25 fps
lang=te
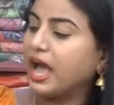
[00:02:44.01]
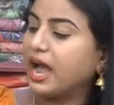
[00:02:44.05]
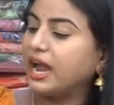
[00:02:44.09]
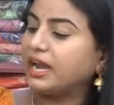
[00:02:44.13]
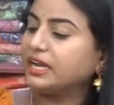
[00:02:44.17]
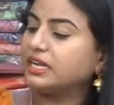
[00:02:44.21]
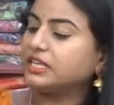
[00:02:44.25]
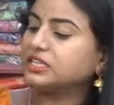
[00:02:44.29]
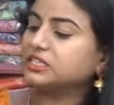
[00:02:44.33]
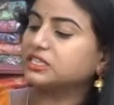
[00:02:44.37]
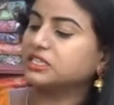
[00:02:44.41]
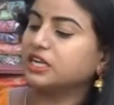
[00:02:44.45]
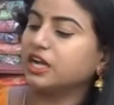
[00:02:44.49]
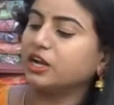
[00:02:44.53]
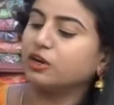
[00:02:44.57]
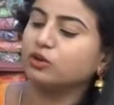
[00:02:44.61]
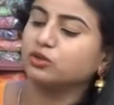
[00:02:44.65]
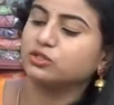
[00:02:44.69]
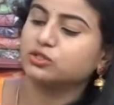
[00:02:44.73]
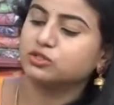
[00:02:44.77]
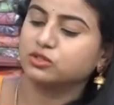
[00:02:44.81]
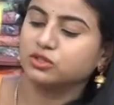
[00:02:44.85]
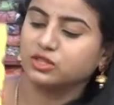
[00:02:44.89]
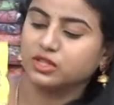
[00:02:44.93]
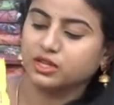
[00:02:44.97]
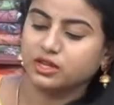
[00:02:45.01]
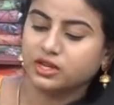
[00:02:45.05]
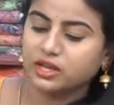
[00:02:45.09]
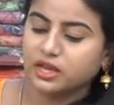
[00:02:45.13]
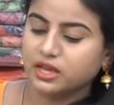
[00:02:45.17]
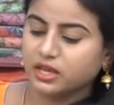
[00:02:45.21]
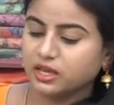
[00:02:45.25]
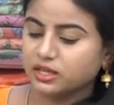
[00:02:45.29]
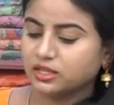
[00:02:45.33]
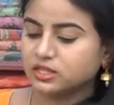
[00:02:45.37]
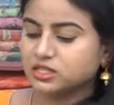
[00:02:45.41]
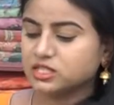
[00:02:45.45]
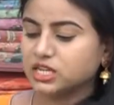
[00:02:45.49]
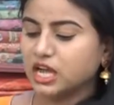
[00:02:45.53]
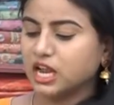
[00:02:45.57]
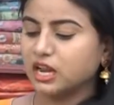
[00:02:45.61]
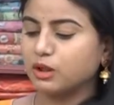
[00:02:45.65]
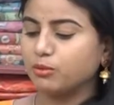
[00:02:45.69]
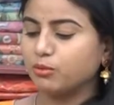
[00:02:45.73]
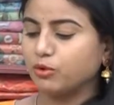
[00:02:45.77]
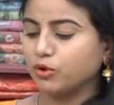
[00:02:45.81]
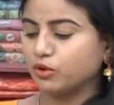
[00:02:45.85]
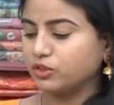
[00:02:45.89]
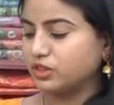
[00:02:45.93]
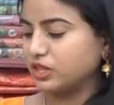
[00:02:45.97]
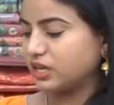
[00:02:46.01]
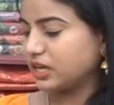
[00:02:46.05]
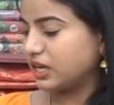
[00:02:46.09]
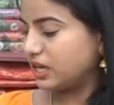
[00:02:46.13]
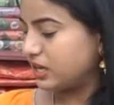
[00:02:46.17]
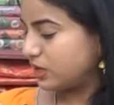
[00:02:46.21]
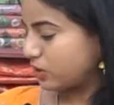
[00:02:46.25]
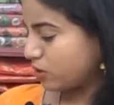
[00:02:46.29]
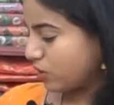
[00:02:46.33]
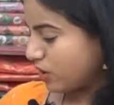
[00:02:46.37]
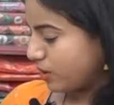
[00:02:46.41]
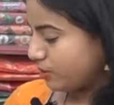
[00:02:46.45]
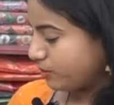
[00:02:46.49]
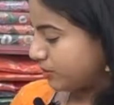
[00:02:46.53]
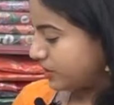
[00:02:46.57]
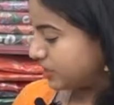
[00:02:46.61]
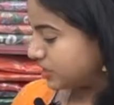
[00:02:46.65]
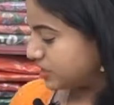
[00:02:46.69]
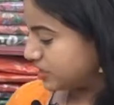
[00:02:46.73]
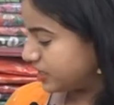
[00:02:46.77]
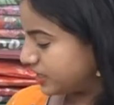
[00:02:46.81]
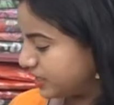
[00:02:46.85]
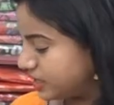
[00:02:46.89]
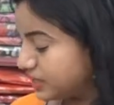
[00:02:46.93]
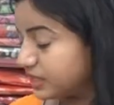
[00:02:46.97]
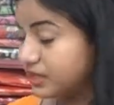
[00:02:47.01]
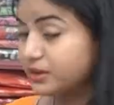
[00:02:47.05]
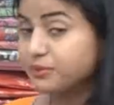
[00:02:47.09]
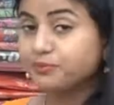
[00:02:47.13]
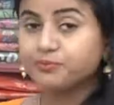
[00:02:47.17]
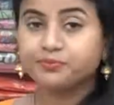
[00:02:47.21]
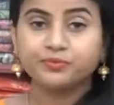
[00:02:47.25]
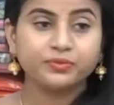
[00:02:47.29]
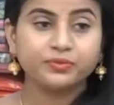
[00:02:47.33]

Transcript: యాంటిక్ స్టైల్ వస్తుంది ఇది చాలా బాగుంది కలర్ కాంబినేషన్ అయితే